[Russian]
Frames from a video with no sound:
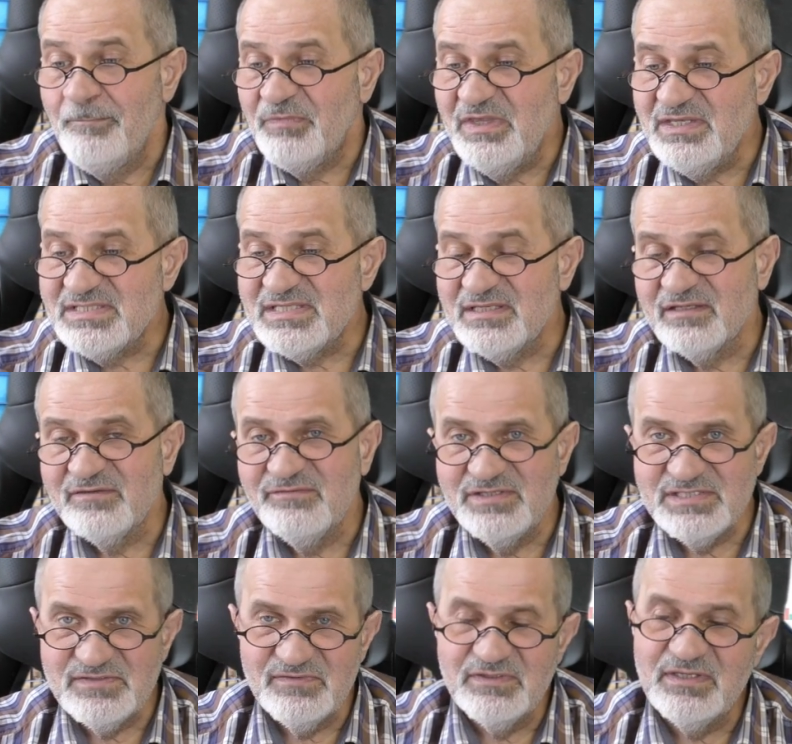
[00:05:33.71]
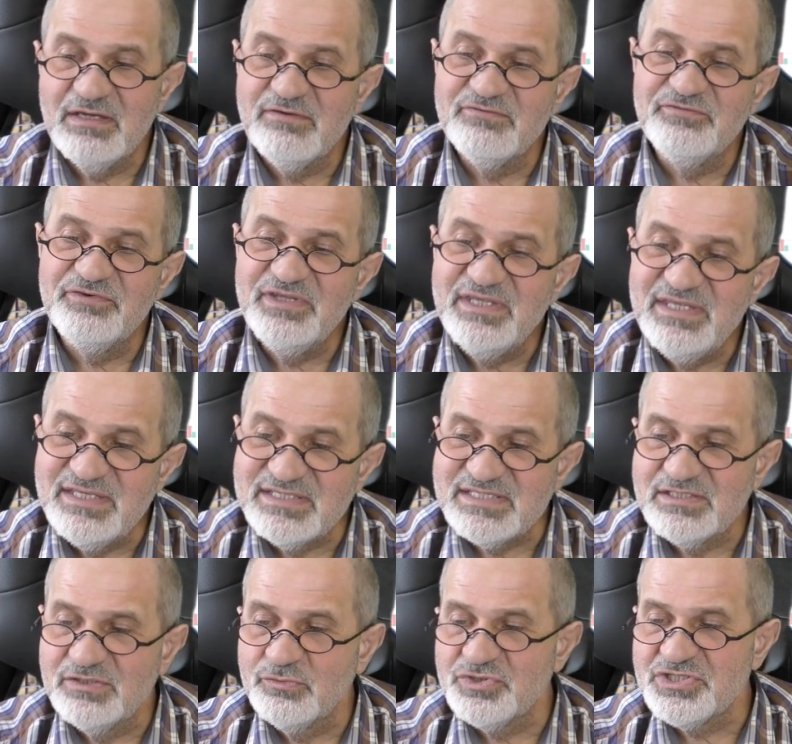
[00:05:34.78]
И, соответственно,
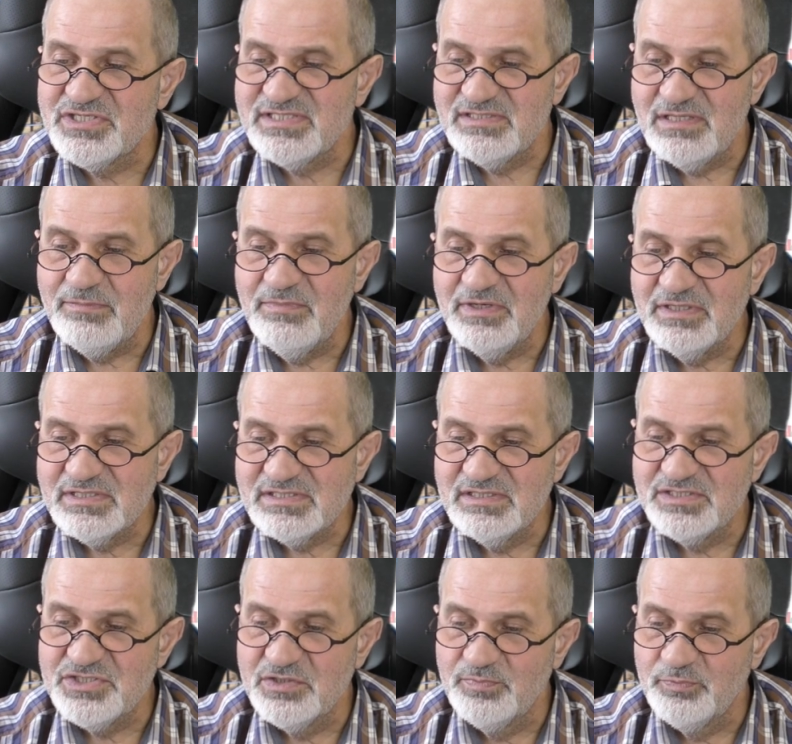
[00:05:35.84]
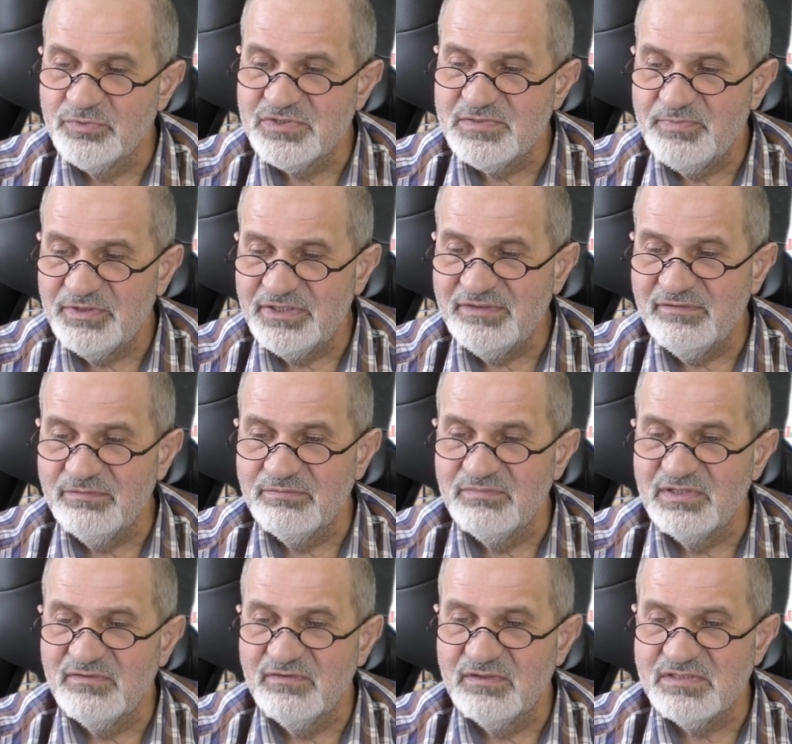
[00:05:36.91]
вниз то же самое, значит, put spread,
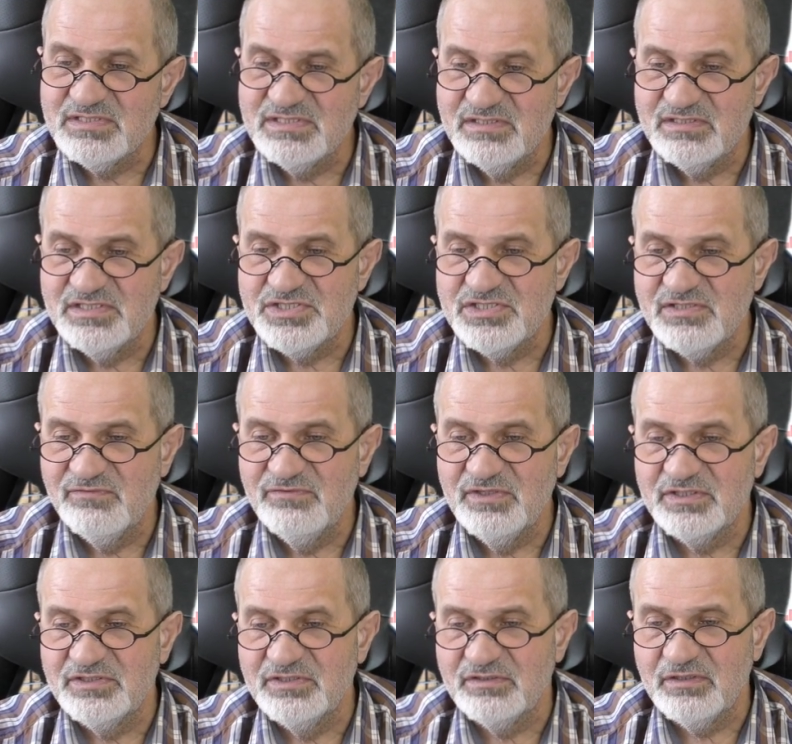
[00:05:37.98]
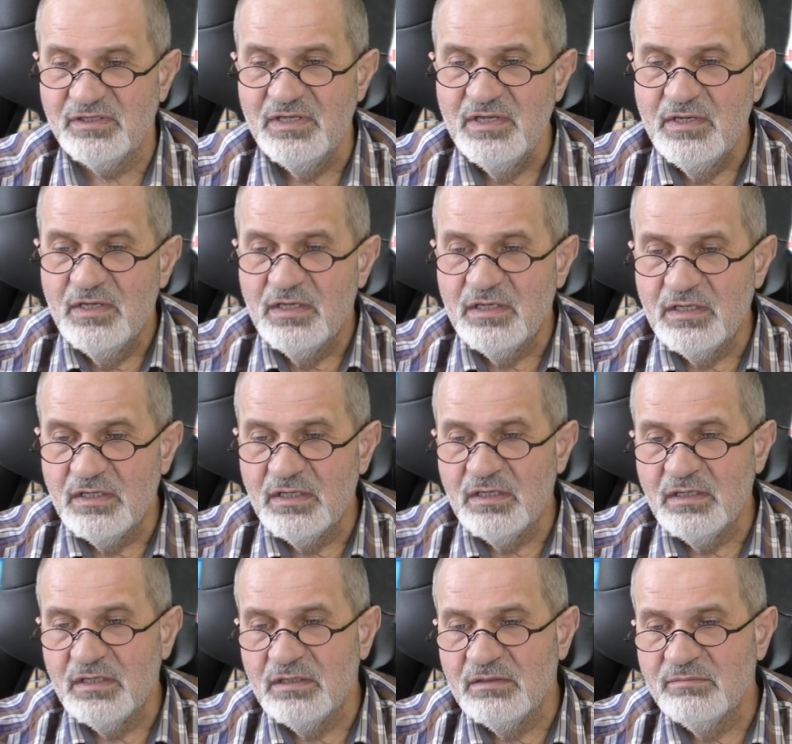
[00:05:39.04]
э, значит, вверх это
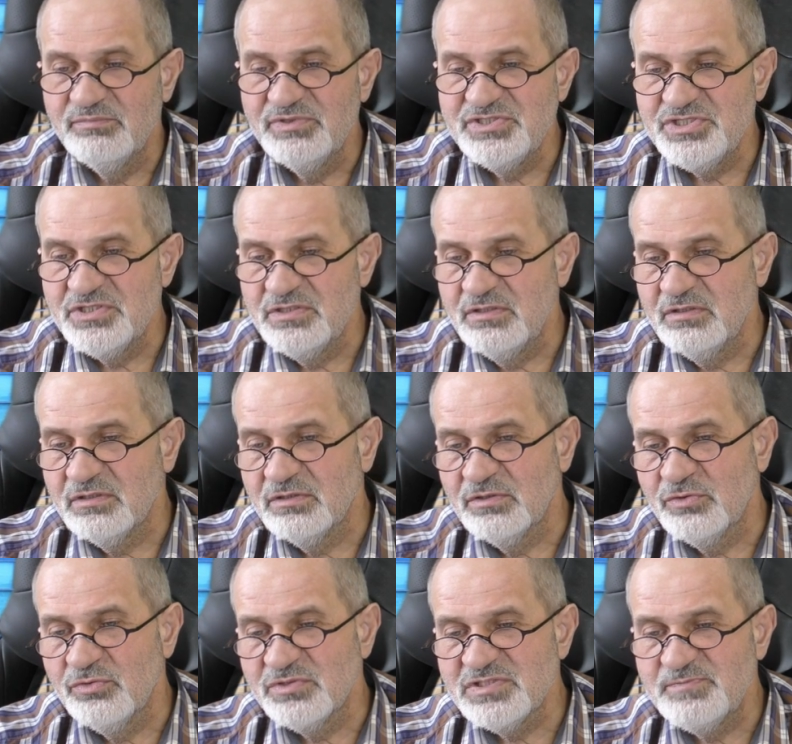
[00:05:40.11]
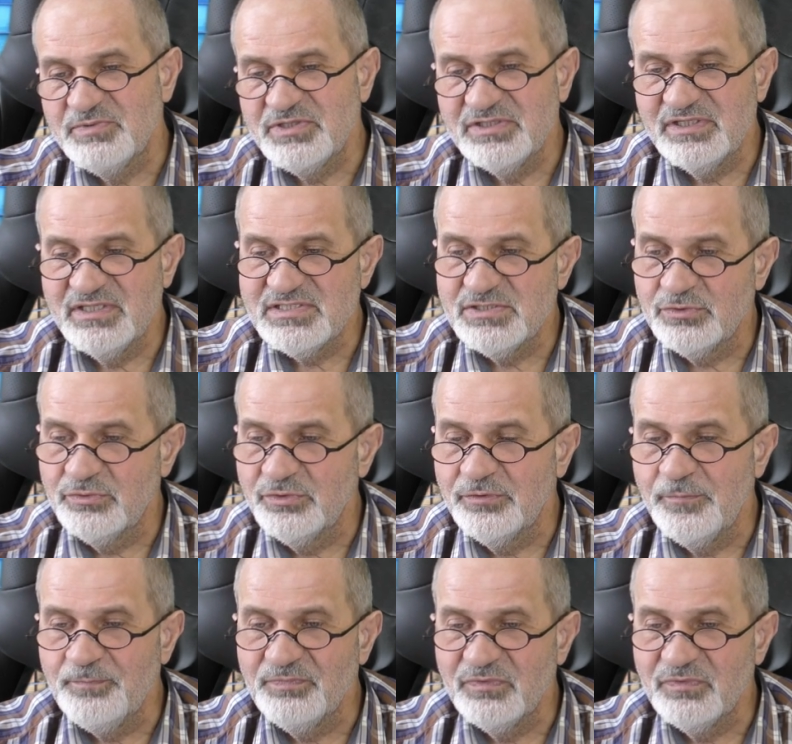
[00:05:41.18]
э, бычий call э, spread я строю.